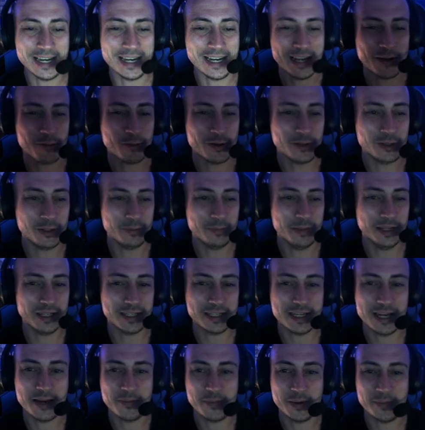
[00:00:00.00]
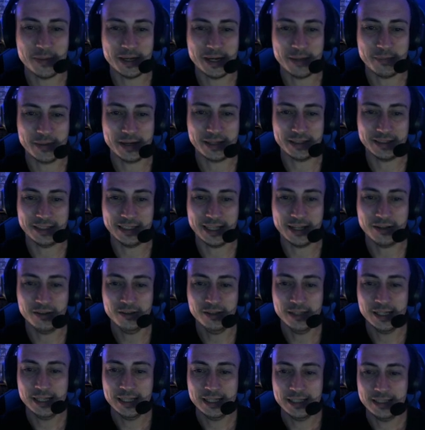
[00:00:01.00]
en cuanto pierdes la primera partida, ¿no?
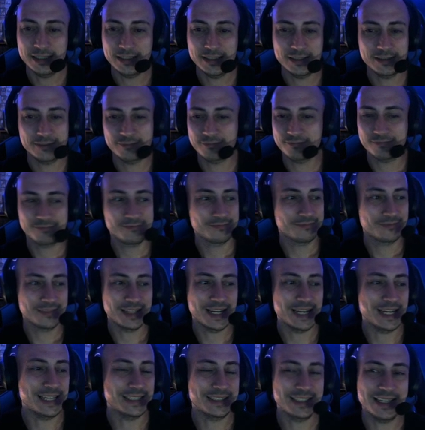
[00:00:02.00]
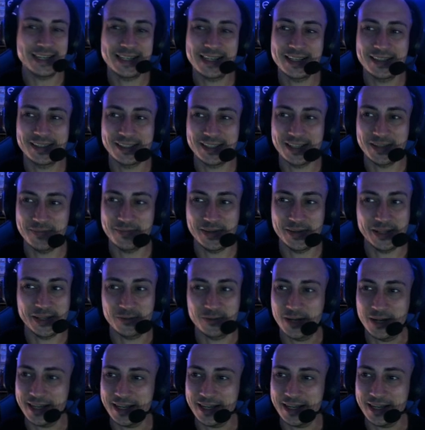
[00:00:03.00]
Gana tres antes de perder una,